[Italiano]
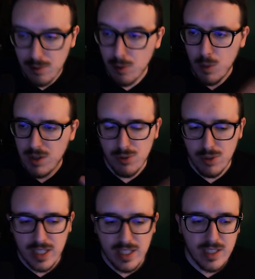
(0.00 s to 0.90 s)
questo
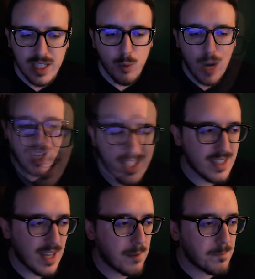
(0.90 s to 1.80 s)
leak?
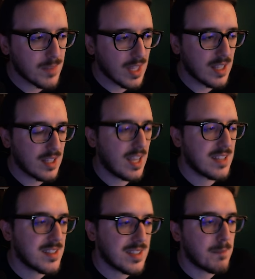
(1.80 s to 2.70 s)
Riguarda
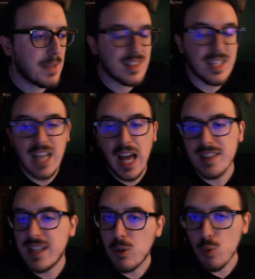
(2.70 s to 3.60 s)
essenzialmente la
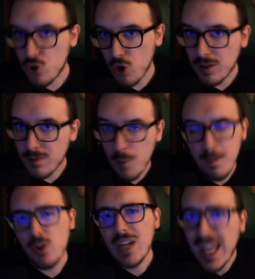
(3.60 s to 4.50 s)
delusion, o
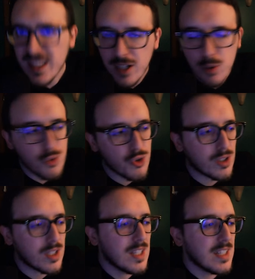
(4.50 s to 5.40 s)
meglio le
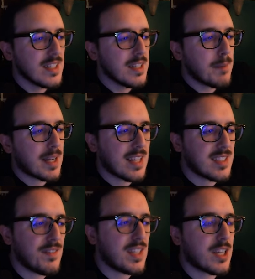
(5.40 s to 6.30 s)
delusion. Perché
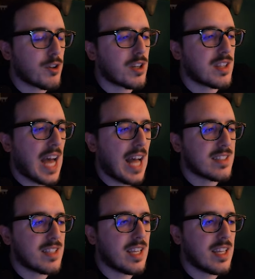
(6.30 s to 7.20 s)
se vi
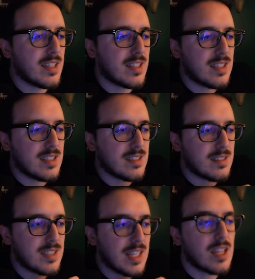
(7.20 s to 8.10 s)
ricordate, eh,
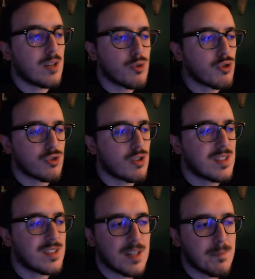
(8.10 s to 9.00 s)
le delusion sono
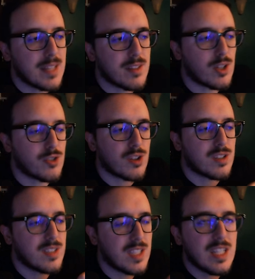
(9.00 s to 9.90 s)
essenzialmente una sorta
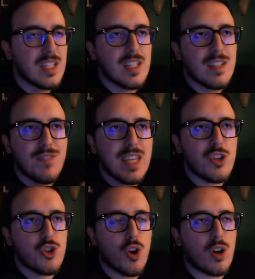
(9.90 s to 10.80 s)
di
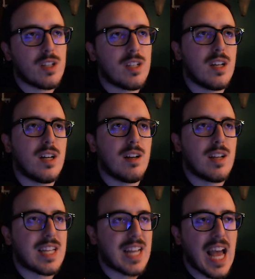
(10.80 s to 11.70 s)
vision eh,
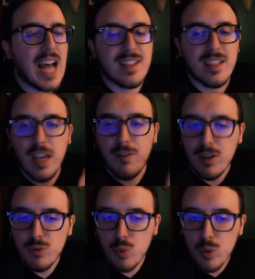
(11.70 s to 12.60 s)
creata dai
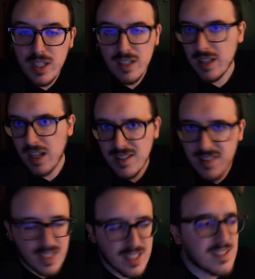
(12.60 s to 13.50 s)
Fatui, dalla
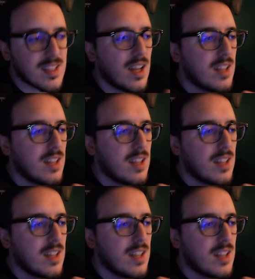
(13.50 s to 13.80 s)
zarisa,